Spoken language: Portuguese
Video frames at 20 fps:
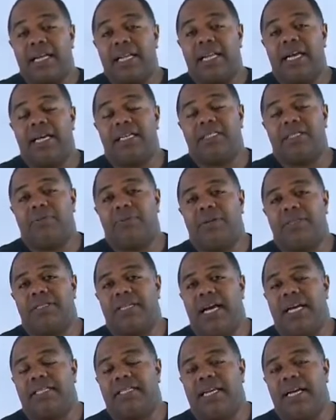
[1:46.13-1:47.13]
leis
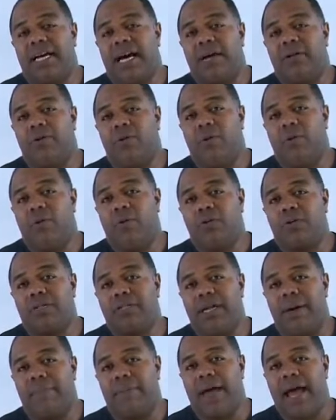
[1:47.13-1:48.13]
especiais que caem no
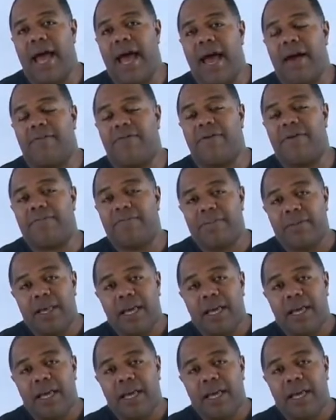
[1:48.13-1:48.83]
concurso da PF,